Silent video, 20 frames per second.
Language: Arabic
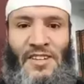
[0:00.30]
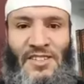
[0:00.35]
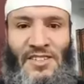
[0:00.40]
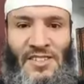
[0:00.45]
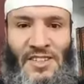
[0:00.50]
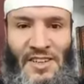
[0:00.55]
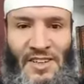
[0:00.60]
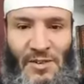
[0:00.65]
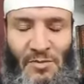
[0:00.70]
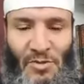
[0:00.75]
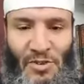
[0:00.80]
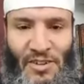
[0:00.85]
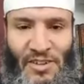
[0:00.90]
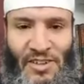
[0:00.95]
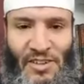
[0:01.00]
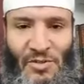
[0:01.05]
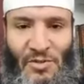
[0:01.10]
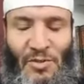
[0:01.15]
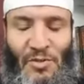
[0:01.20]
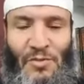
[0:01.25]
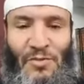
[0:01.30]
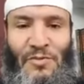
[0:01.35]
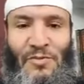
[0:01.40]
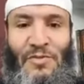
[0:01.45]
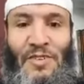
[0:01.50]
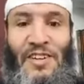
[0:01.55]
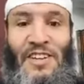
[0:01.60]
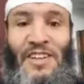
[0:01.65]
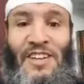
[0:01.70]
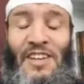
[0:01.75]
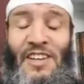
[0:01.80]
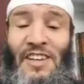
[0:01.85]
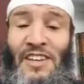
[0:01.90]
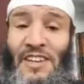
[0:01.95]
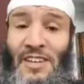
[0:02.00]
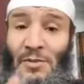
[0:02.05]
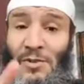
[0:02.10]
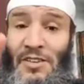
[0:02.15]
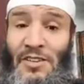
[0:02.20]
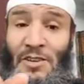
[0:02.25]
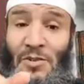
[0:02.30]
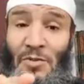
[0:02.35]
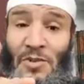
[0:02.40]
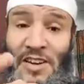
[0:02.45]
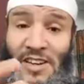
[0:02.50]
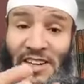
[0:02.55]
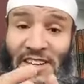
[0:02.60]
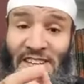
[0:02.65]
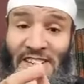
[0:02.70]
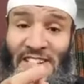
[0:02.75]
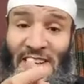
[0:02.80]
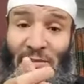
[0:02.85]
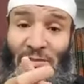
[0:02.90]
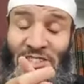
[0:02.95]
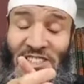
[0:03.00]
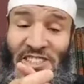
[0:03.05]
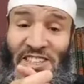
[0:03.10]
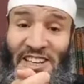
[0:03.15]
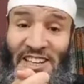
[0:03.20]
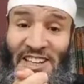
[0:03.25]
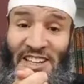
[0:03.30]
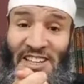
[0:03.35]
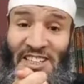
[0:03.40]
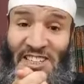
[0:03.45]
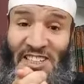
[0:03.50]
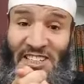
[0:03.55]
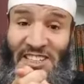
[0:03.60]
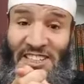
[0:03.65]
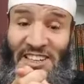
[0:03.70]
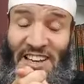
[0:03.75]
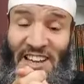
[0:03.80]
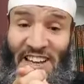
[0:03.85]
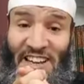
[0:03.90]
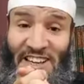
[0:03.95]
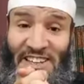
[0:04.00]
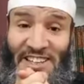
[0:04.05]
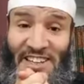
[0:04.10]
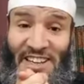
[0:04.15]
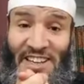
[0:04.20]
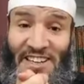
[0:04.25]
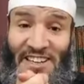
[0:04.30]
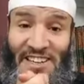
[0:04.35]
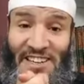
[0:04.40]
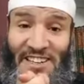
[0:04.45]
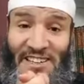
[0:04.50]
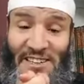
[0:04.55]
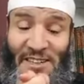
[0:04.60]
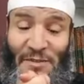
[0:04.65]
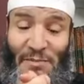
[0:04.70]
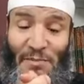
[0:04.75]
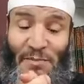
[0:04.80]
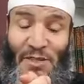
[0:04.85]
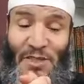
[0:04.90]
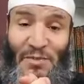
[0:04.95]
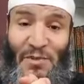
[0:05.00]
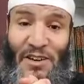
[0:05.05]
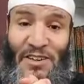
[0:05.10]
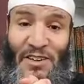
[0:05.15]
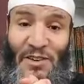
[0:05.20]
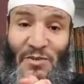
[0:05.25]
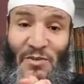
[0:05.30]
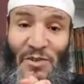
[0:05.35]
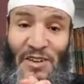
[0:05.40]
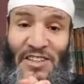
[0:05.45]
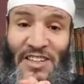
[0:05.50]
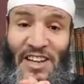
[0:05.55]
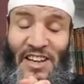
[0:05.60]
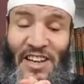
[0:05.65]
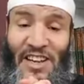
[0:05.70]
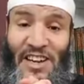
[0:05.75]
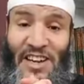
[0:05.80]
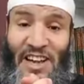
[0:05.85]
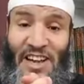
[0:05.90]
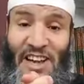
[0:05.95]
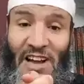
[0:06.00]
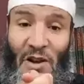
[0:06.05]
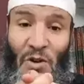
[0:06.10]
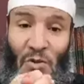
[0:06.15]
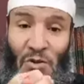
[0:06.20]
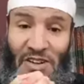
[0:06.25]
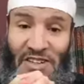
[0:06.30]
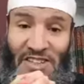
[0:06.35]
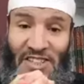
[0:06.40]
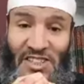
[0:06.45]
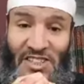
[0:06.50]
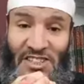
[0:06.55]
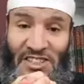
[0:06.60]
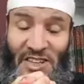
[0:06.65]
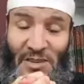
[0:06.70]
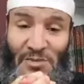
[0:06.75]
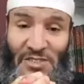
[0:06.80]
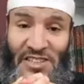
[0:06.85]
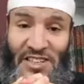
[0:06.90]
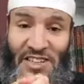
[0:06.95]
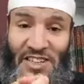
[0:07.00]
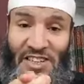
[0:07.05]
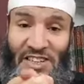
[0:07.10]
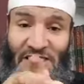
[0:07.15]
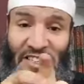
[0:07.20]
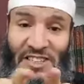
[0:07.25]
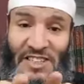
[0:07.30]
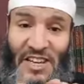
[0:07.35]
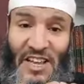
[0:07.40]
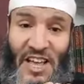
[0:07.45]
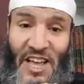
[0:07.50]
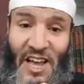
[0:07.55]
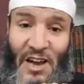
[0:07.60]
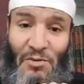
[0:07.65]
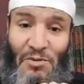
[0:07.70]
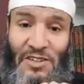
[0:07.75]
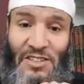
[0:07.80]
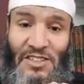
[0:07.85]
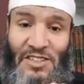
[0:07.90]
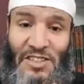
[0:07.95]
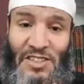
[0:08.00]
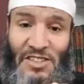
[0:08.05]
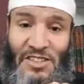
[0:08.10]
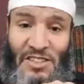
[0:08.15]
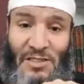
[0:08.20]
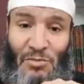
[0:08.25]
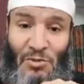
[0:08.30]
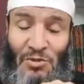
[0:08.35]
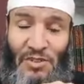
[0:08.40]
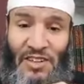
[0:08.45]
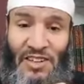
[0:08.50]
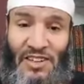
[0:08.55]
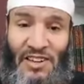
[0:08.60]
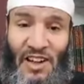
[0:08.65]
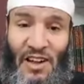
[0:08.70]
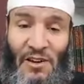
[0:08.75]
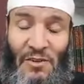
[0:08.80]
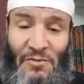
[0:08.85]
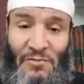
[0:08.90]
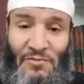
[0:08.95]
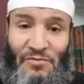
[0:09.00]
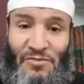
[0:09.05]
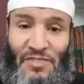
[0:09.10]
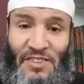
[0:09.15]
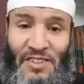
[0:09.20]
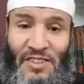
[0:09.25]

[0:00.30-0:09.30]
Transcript: السلام عليكم عوضا وكان ضمز العكس لا قدر ربي سبحانه وتعالى او كان ديس ضمز العكس حاولت ديس سنت مونتغيكا